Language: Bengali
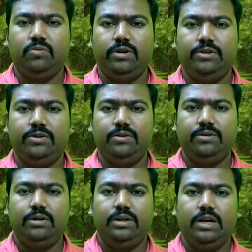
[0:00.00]
যোগফল যেন
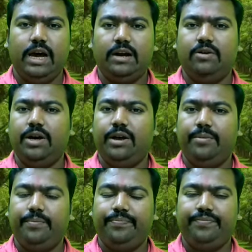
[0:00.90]
এক হয়
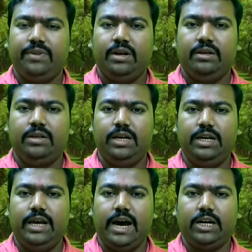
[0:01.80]
তাহলে
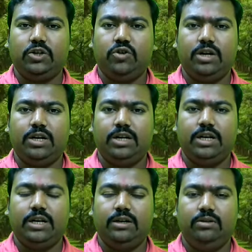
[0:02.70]
এক
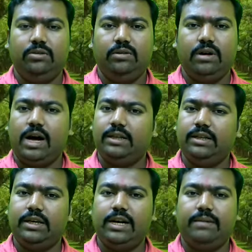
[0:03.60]
সংখ্যাটা
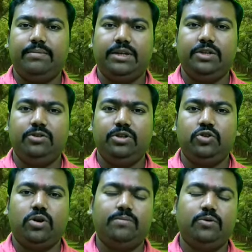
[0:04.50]
আনতে গেলে আপনাকে যদি
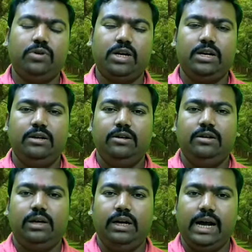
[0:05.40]
সব টোটাল
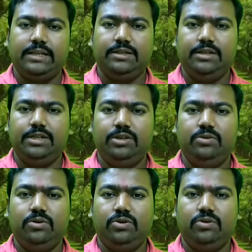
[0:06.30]
লাস্ট
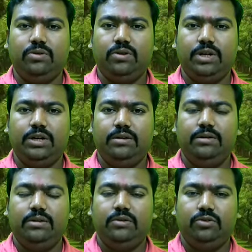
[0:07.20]
ডিজিটগুলো যোগ করে
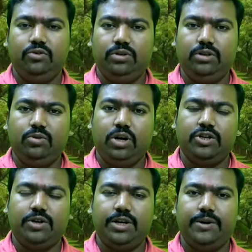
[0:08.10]
যদি দশ
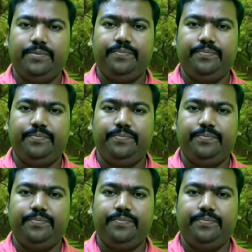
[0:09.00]
হয়